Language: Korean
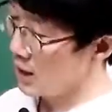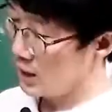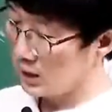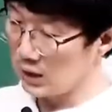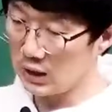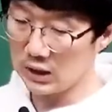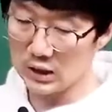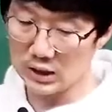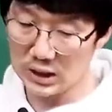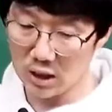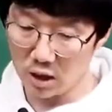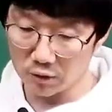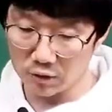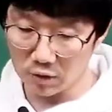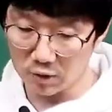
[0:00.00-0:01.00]
이 시가
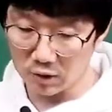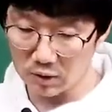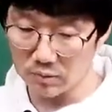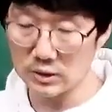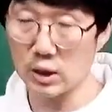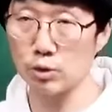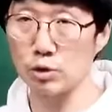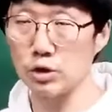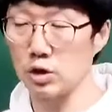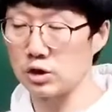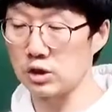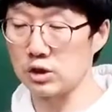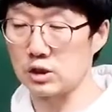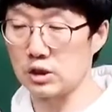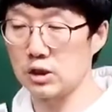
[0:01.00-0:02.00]
어떤 흐름을 갖고
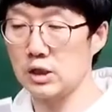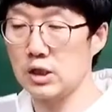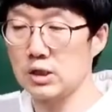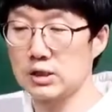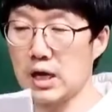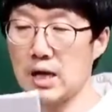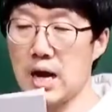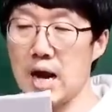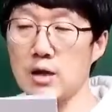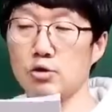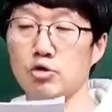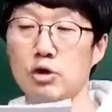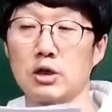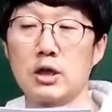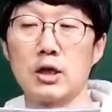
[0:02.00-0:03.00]
이어진지를 잘 알
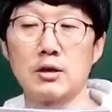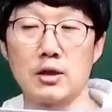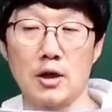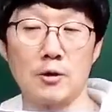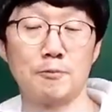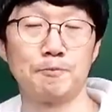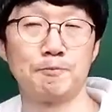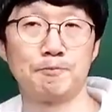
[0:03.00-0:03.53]
수 있겠네요.